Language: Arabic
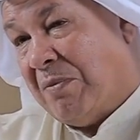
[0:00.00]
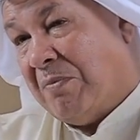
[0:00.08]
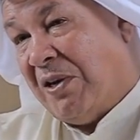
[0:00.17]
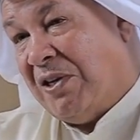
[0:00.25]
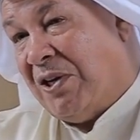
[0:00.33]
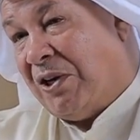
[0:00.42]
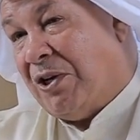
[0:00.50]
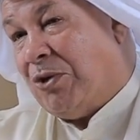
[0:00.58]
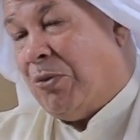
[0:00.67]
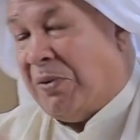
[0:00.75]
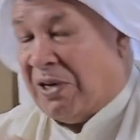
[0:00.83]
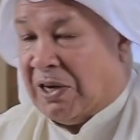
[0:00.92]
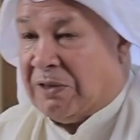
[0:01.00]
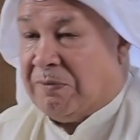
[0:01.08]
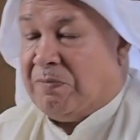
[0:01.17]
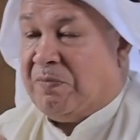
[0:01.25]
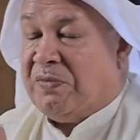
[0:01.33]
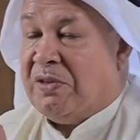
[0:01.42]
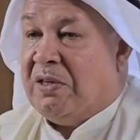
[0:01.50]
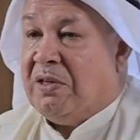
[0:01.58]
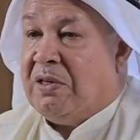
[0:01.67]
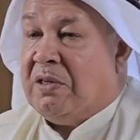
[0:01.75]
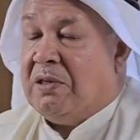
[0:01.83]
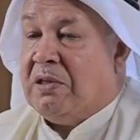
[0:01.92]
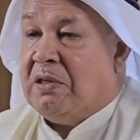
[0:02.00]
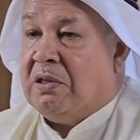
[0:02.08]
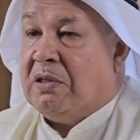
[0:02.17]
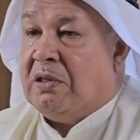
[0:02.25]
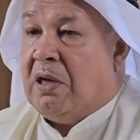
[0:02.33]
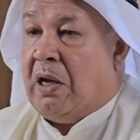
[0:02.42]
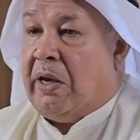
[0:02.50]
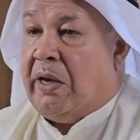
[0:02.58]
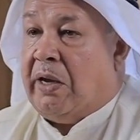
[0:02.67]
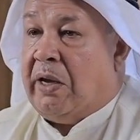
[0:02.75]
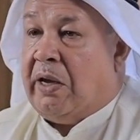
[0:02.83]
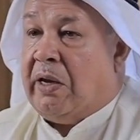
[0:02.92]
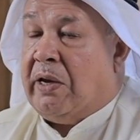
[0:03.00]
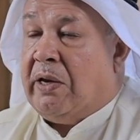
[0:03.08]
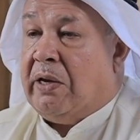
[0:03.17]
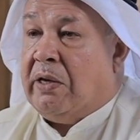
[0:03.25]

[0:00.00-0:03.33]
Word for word: من يكيد بنا إيه.